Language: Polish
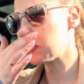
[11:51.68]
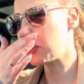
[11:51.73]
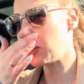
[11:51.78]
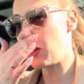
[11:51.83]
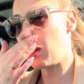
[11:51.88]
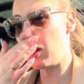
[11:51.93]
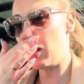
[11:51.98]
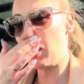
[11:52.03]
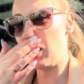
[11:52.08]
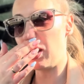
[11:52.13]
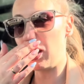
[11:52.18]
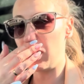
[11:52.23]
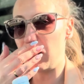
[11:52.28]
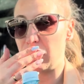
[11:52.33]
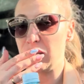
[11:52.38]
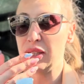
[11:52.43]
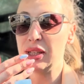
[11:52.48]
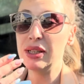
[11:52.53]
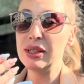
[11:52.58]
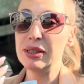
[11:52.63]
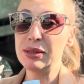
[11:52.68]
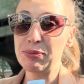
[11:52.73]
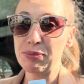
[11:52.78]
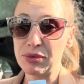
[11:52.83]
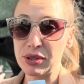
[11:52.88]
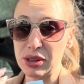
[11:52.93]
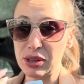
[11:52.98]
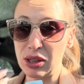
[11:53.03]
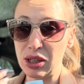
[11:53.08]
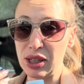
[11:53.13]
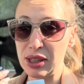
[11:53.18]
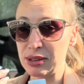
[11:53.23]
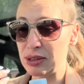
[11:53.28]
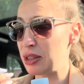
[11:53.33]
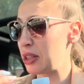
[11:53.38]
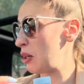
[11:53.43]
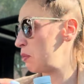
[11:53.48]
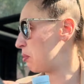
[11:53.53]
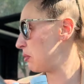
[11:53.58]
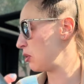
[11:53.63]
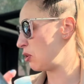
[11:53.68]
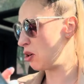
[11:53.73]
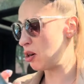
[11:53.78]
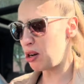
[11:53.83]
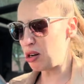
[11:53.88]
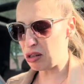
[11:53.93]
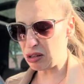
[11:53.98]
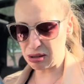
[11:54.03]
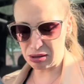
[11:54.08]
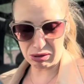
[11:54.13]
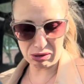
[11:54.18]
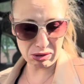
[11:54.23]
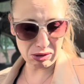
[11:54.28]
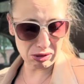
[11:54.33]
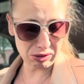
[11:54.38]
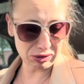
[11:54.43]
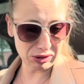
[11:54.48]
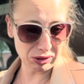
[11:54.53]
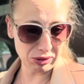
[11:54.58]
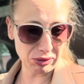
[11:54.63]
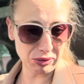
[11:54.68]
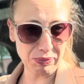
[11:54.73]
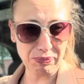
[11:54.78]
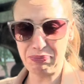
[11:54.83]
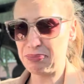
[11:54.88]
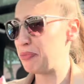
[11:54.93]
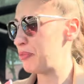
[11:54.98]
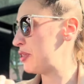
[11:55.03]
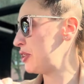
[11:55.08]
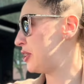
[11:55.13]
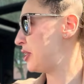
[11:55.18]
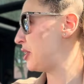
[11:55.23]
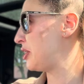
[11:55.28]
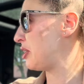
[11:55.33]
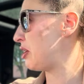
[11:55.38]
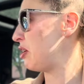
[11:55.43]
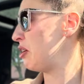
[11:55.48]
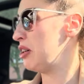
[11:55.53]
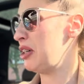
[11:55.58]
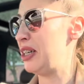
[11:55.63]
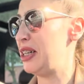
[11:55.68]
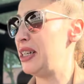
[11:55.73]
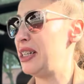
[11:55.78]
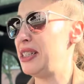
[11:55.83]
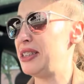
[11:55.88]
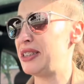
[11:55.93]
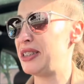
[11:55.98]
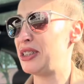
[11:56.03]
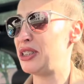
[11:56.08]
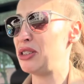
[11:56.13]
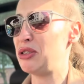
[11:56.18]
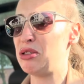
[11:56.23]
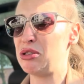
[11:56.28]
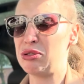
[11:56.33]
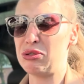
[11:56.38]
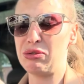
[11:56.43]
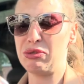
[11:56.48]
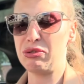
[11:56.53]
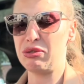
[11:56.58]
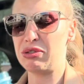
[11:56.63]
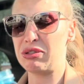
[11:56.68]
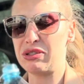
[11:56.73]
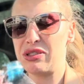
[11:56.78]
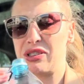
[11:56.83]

Aha! To jest jaka... O! Co jest? O kur...